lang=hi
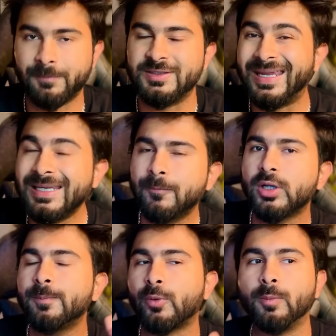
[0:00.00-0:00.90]
अब यही एक
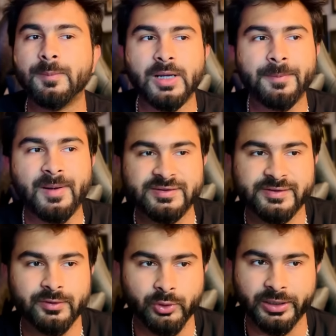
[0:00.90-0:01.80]
बड़ी प्रॉब्लम है यहाँ पे
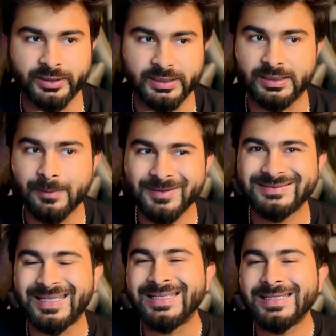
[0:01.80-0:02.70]
मैनचेस्टर यूनाइटेड की इनके पास
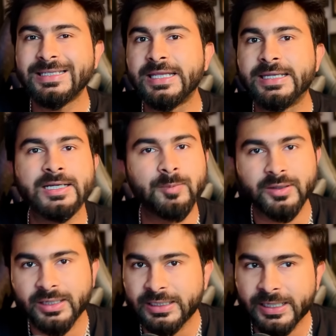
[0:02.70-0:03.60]
टेक्निकली एलिगेंट
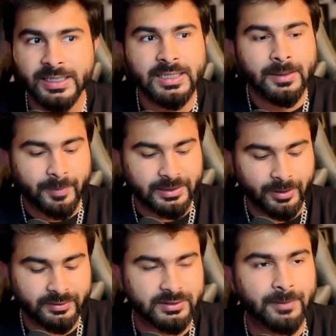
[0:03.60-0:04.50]
प्लेयर नहीं है पहली
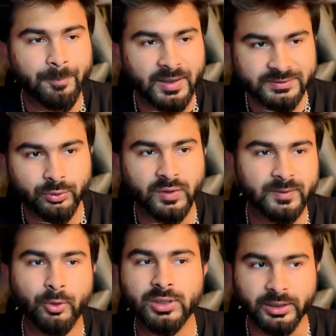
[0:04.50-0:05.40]
बात ये पास थोड़ा
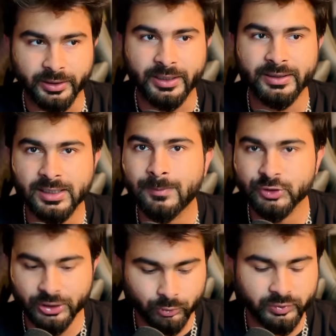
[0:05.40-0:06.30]
सा बहुत अंडर हिट लगा
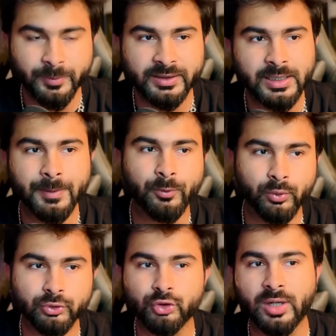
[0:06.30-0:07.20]
मुझे दूसरी बात यहाँ पे
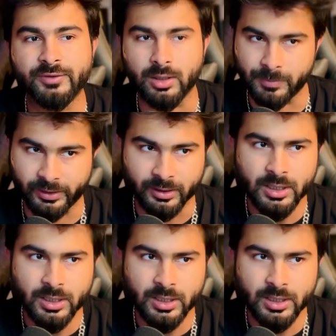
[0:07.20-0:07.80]
ब्रूनो शुड हैव डन बेटर